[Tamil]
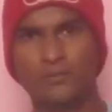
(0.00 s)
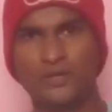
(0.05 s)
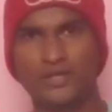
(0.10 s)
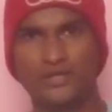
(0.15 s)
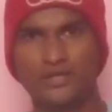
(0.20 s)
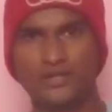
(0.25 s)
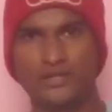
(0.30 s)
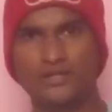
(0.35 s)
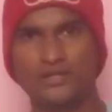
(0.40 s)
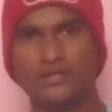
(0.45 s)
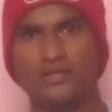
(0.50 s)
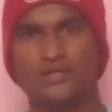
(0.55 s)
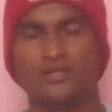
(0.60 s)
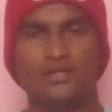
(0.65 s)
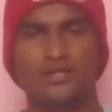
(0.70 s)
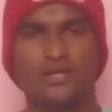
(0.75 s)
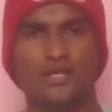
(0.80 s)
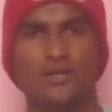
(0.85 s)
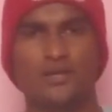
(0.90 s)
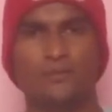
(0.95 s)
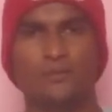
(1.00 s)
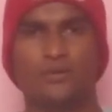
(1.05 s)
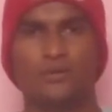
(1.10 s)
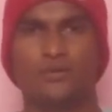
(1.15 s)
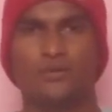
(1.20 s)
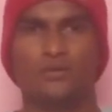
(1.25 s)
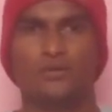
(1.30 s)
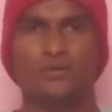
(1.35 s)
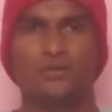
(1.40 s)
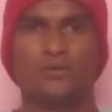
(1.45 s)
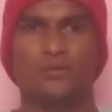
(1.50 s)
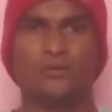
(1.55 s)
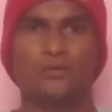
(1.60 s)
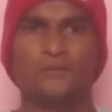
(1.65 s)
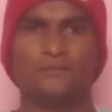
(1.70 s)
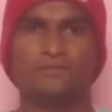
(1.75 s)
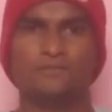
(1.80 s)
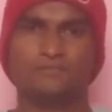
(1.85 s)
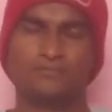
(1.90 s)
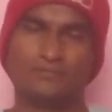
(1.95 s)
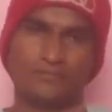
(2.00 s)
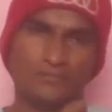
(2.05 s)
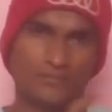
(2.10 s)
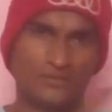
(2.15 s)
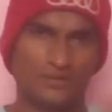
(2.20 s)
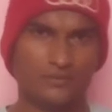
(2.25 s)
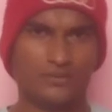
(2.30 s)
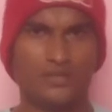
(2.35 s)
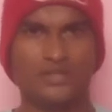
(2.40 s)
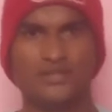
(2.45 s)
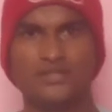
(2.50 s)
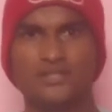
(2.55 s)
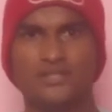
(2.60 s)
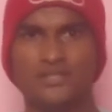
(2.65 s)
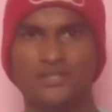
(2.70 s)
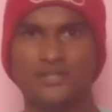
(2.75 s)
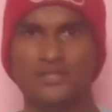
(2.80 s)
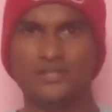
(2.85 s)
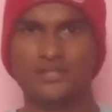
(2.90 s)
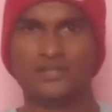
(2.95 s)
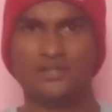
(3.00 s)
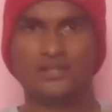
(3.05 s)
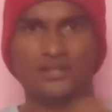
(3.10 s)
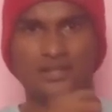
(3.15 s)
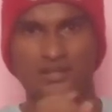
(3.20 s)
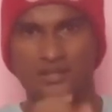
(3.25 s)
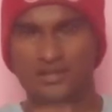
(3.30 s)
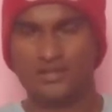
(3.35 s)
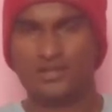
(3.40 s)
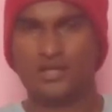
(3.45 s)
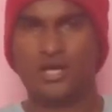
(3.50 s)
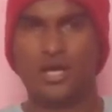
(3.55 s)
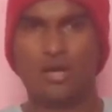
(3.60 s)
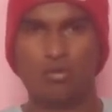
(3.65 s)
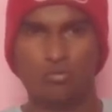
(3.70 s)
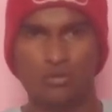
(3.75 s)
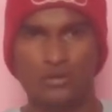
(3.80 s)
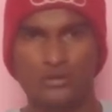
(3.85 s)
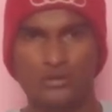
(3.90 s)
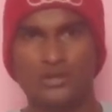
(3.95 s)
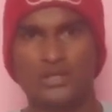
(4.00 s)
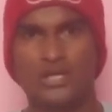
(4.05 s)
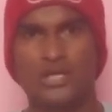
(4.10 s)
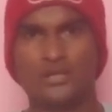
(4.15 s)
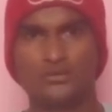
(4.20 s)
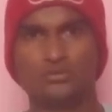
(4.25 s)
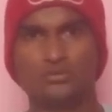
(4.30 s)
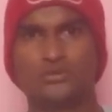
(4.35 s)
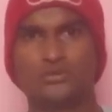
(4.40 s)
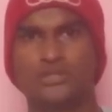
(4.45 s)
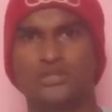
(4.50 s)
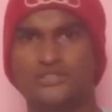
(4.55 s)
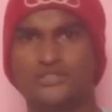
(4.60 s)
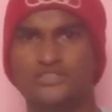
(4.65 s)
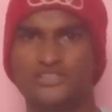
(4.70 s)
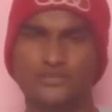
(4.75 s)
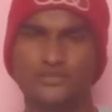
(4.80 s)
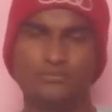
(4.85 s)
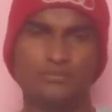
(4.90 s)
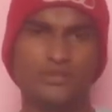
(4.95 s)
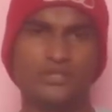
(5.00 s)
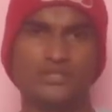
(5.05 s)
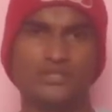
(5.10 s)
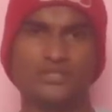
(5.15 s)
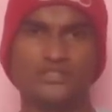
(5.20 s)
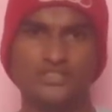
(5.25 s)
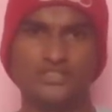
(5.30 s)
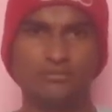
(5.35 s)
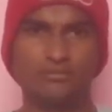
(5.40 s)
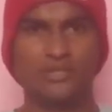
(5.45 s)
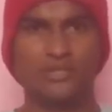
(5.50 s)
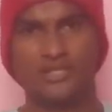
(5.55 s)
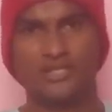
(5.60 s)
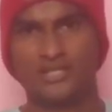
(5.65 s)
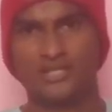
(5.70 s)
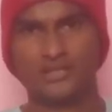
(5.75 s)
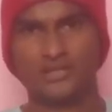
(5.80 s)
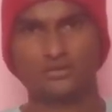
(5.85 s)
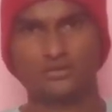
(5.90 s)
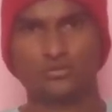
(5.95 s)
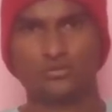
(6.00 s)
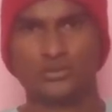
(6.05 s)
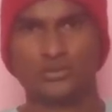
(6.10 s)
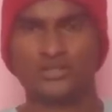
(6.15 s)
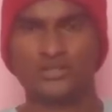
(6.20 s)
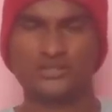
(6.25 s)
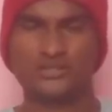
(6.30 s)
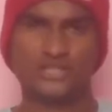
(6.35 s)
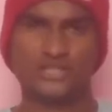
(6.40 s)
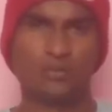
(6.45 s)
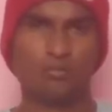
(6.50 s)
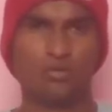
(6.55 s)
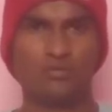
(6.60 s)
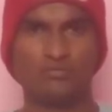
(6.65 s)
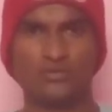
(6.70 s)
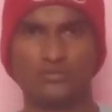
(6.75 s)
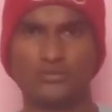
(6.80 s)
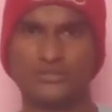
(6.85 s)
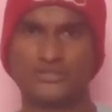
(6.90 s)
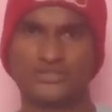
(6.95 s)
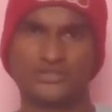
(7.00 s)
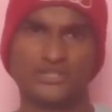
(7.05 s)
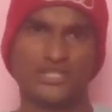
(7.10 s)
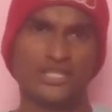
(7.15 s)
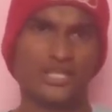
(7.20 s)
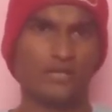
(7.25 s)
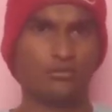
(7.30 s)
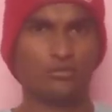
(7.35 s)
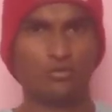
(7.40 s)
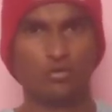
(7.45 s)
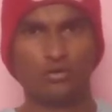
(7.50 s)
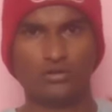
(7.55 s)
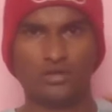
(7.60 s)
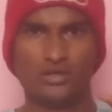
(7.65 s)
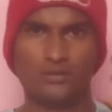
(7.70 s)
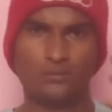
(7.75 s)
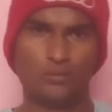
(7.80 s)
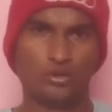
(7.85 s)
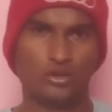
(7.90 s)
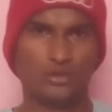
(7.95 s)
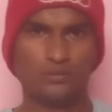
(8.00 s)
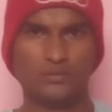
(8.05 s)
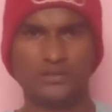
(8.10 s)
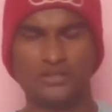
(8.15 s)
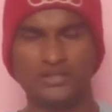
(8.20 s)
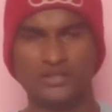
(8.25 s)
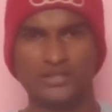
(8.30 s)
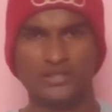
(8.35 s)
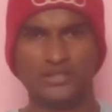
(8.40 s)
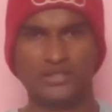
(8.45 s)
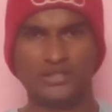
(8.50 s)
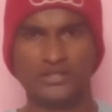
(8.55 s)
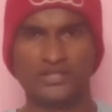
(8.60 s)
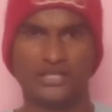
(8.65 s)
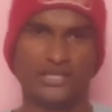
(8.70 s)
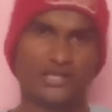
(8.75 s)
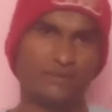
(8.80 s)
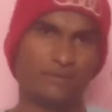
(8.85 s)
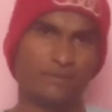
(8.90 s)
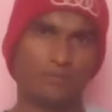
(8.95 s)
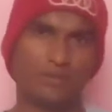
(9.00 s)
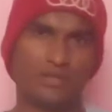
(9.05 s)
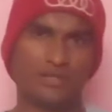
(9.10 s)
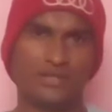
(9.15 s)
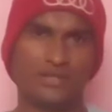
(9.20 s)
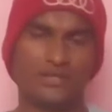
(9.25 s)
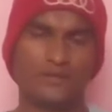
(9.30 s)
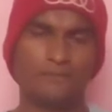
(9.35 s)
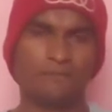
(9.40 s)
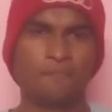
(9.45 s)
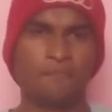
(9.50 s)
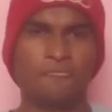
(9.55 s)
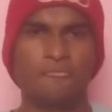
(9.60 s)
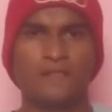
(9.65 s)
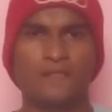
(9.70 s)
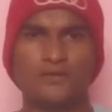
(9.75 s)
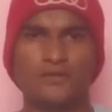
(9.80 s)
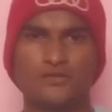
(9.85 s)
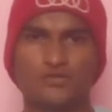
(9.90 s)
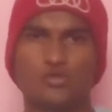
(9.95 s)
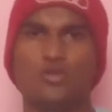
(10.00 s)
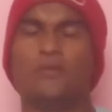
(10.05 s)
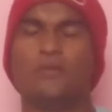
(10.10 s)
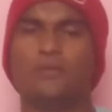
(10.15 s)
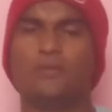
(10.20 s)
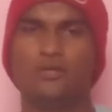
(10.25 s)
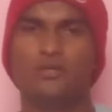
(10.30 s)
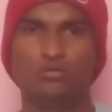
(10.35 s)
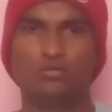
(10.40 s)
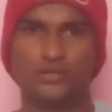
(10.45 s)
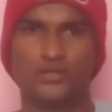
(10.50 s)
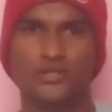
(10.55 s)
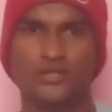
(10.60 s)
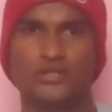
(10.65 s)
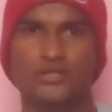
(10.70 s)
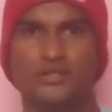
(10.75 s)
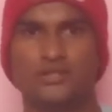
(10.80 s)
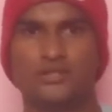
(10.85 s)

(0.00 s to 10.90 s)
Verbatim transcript: பாருங்கள் அப்புறம் அந்த அவங்க அனுப்பிச்சுட்ட ஜிமெயில் ஜிமெயில் எனக்கு அனுப்பிச்சுட்டது ஜாப் கன்ஃபர்மேஷன் எல்லாம் டோட்டலாக மொத்தமாக இதிலே இருக்குது கண்டிப்பாக பாருங்கள் ஸோ அப்போ தான் உங்களுக்கு